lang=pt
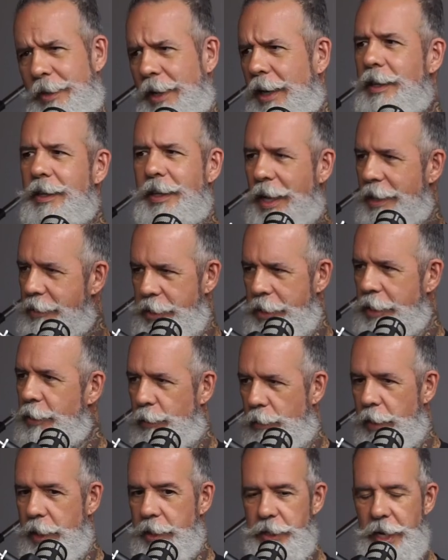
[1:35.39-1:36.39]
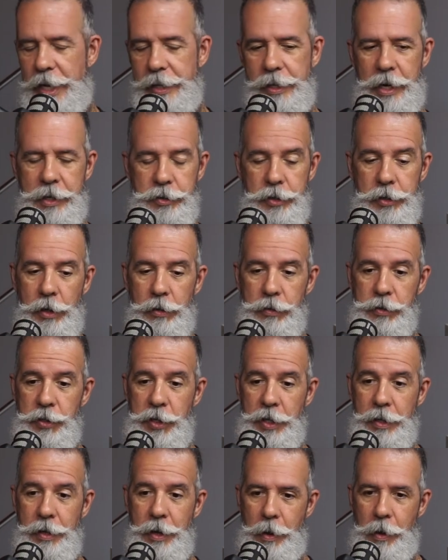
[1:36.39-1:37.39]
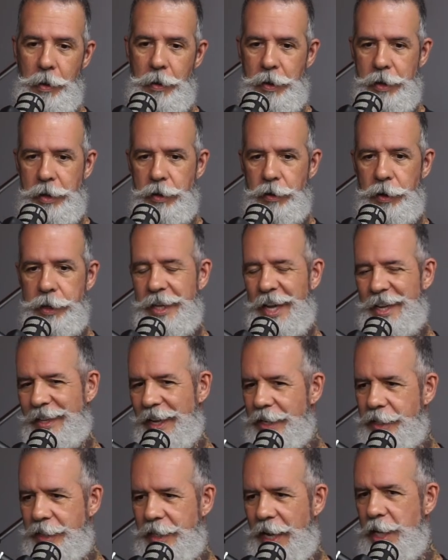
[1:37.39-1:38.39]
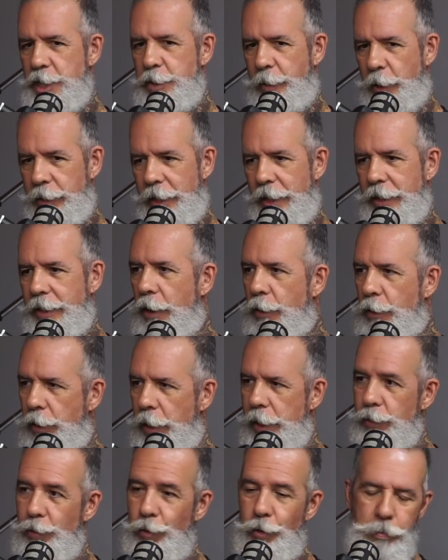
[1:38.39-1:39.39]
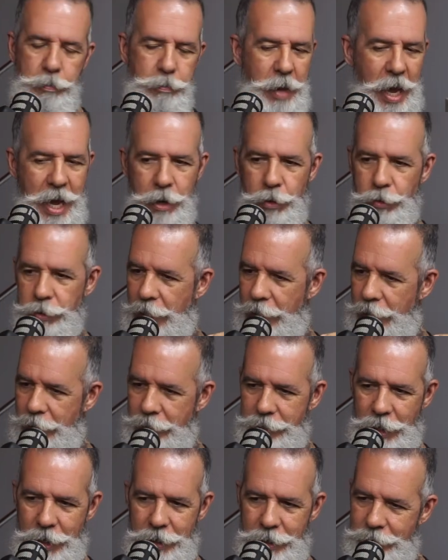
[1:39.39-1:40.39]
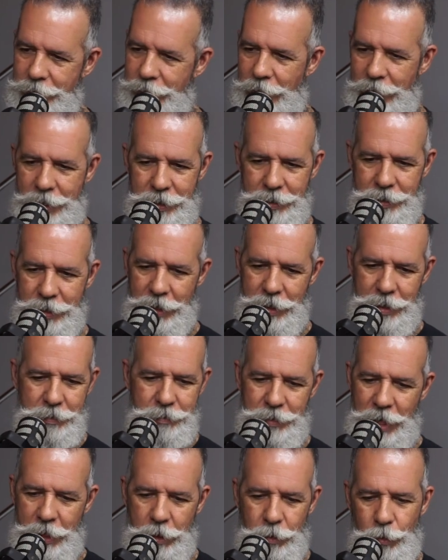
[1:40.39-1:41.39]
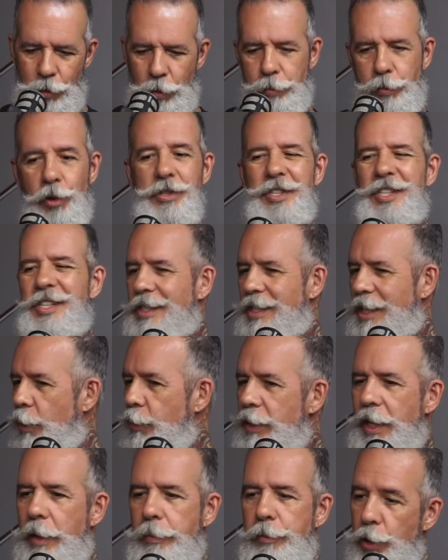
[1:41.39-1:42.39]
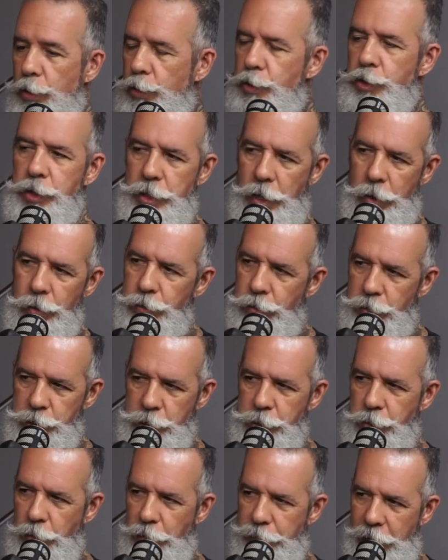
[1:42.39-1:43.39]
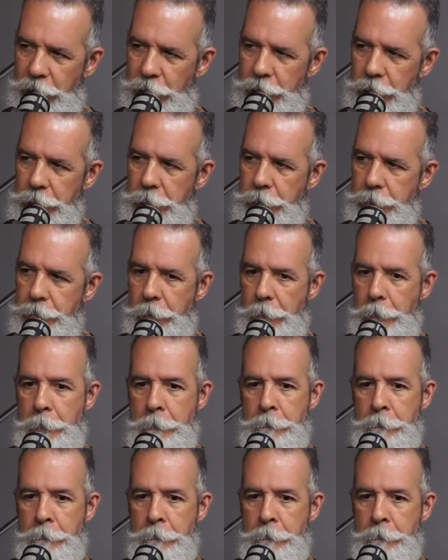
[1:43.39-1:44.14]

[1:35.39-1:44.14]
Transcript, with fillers: 35 anos atrás. Então, assim, em 87 para 88, no meio da, da, da, da, da composição e da produção do Esquizofrenia,